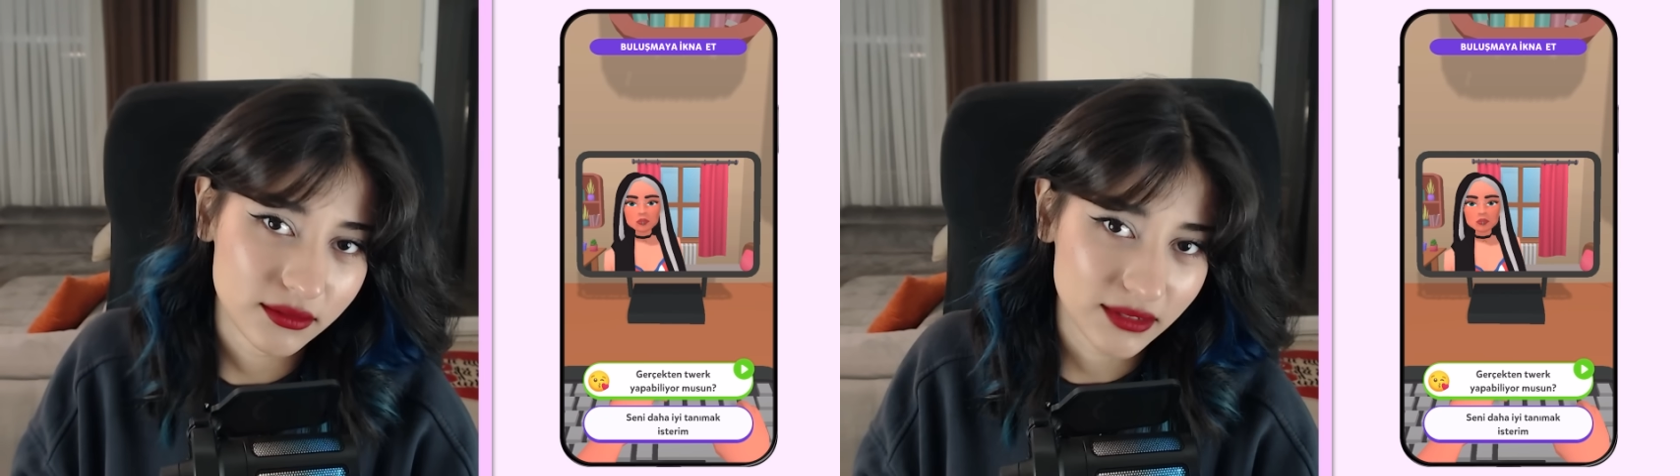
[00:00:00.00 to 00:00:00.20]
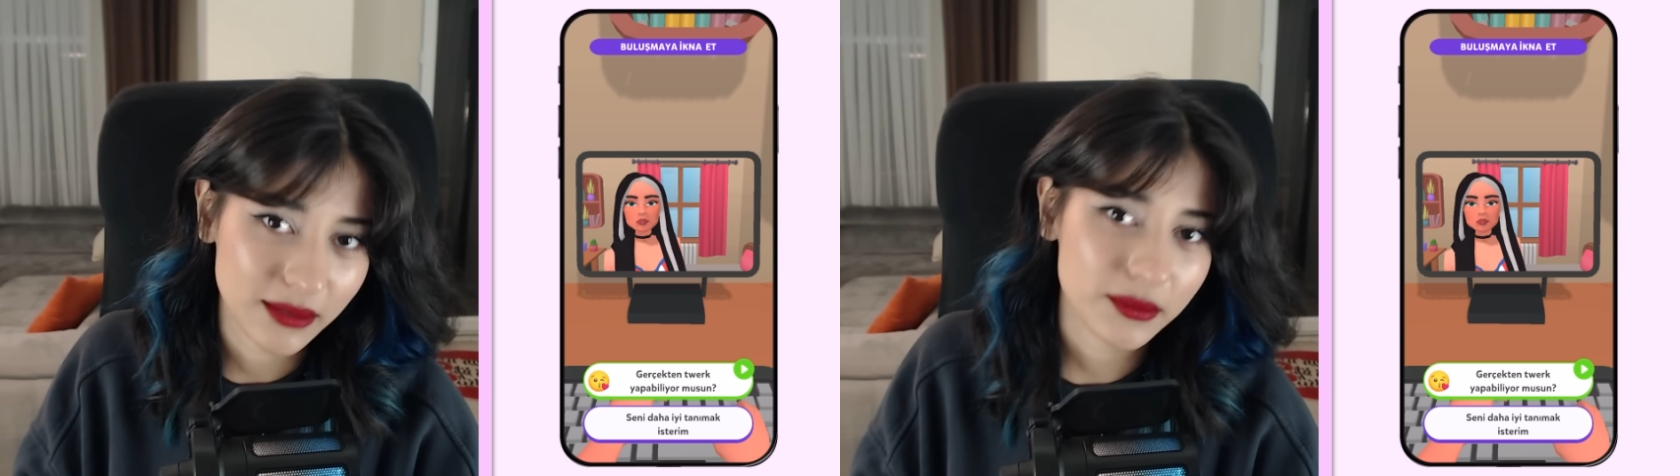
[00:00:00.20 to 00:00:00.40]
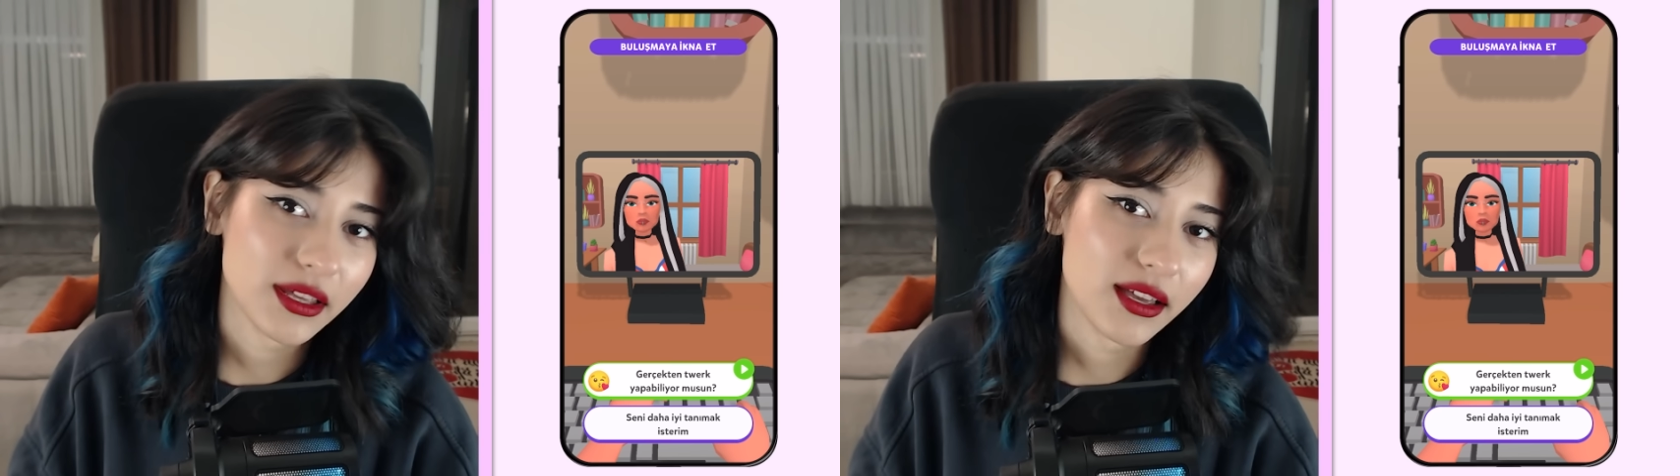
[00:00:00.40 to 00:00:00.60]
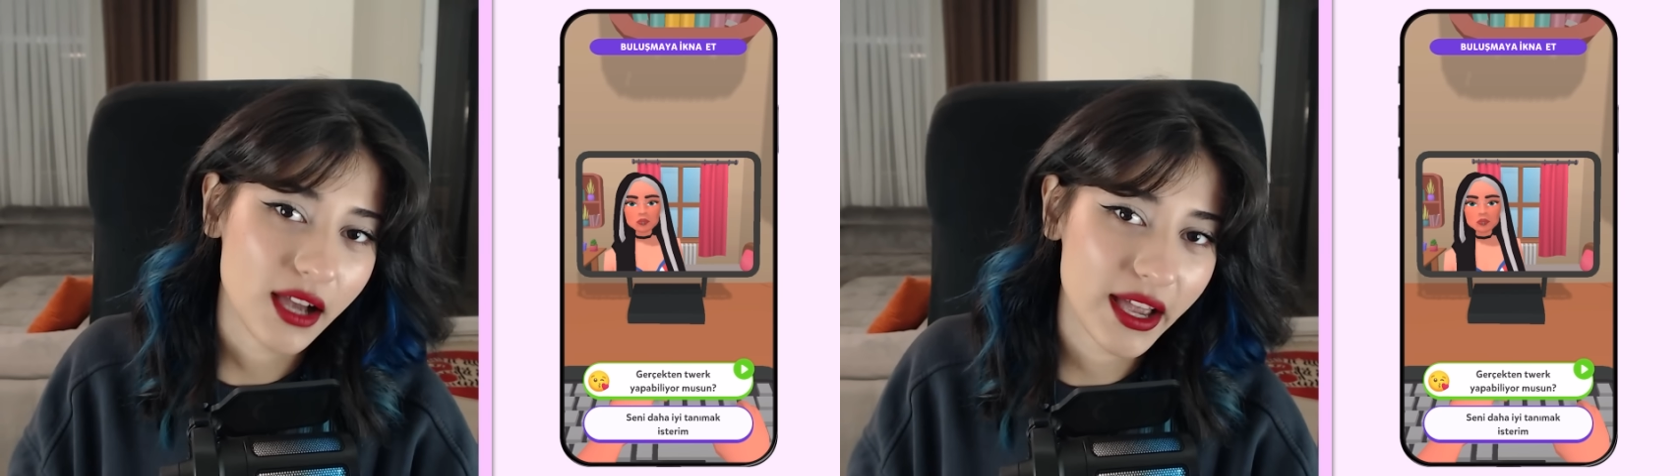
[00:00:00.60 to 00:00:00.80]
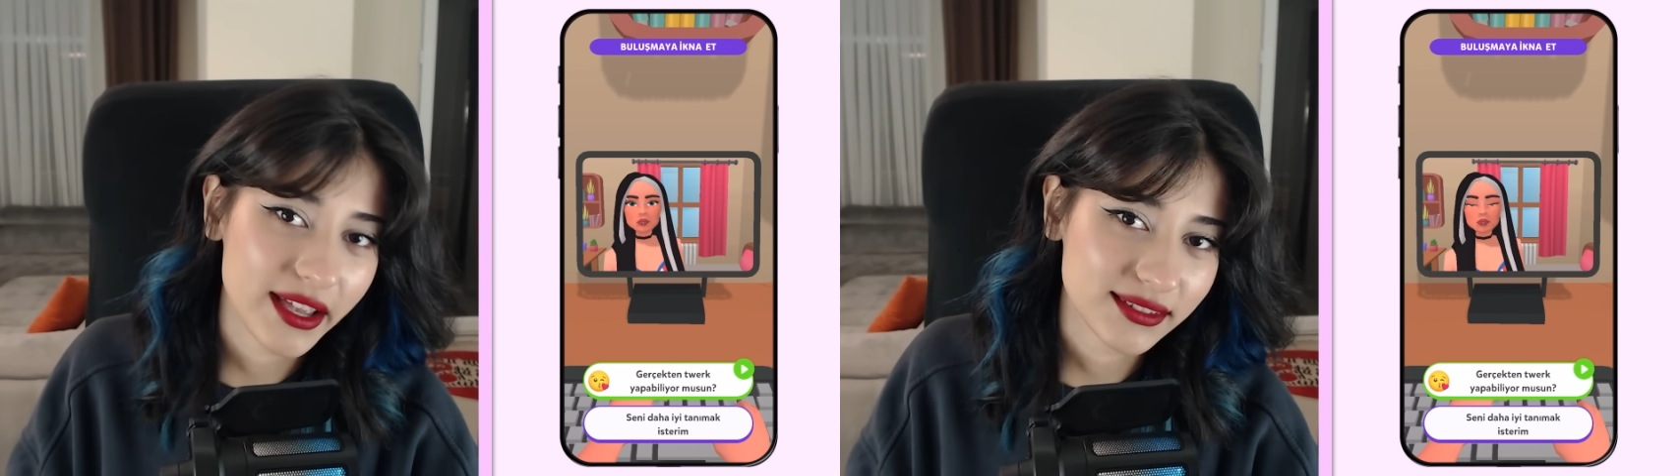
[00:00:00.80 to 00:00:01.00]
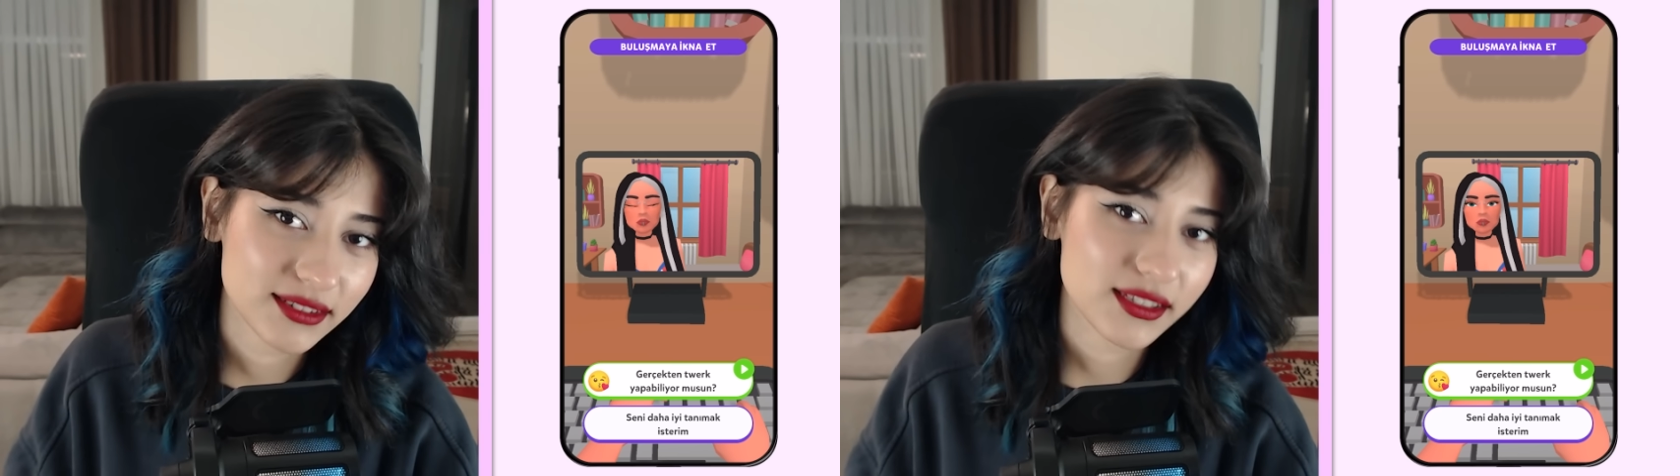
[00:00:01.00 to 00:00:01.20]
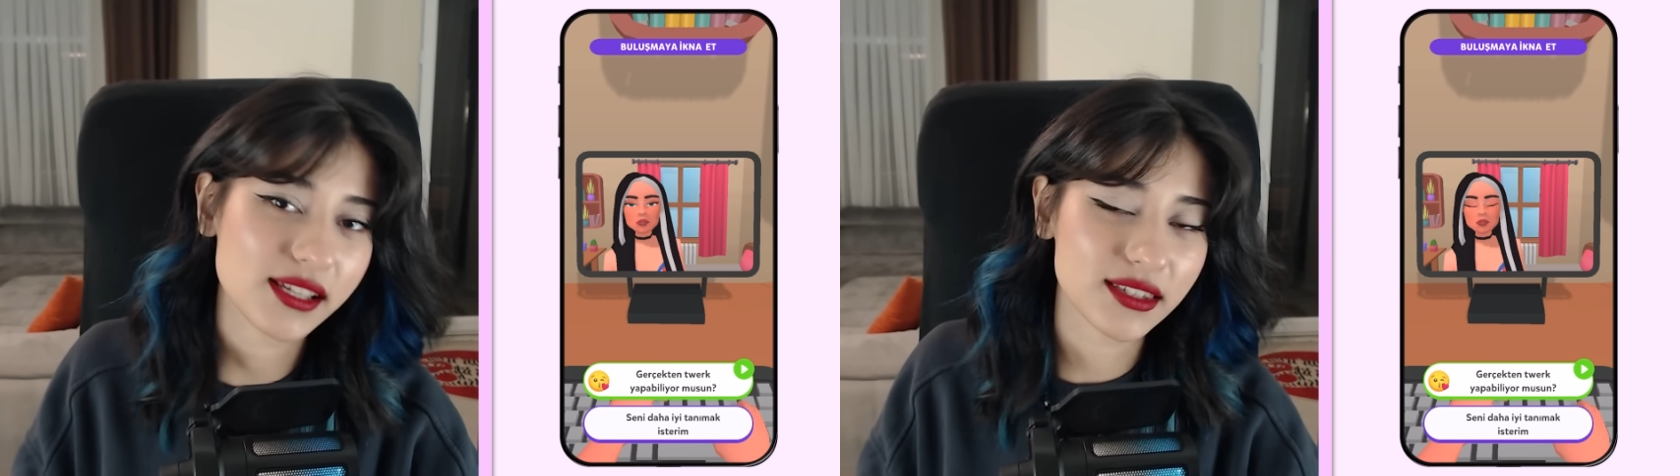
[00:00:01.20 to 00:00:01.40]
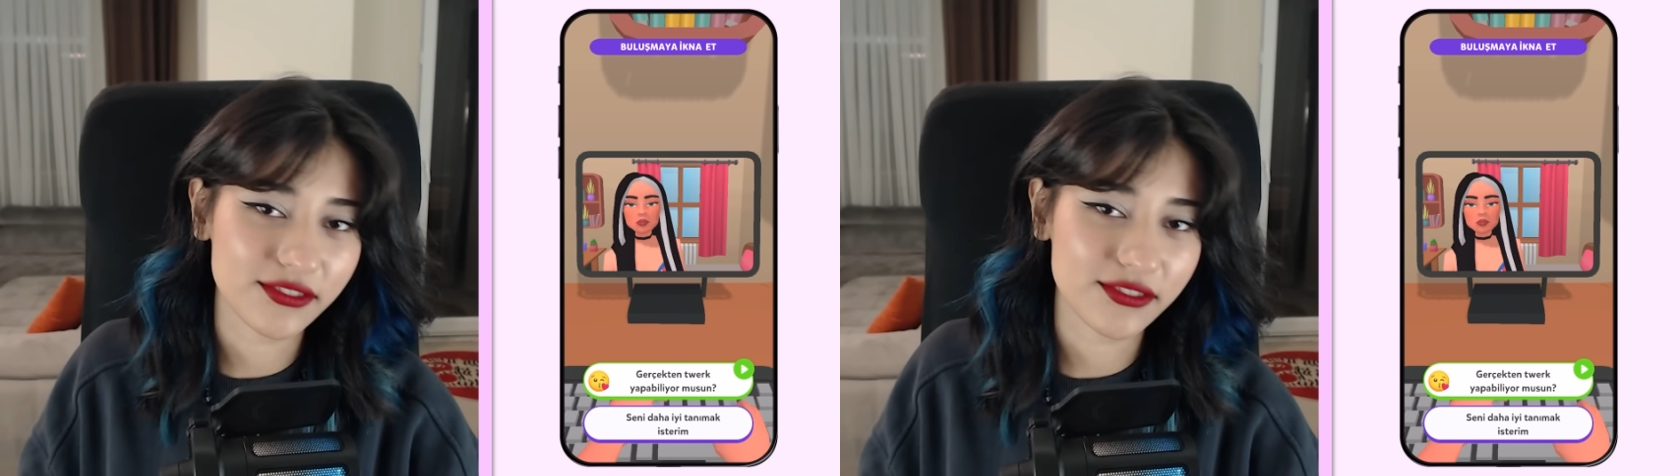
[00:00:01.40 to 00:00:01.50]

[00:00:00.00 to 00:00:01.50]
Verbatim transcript: Deme ya. Hayatında ilk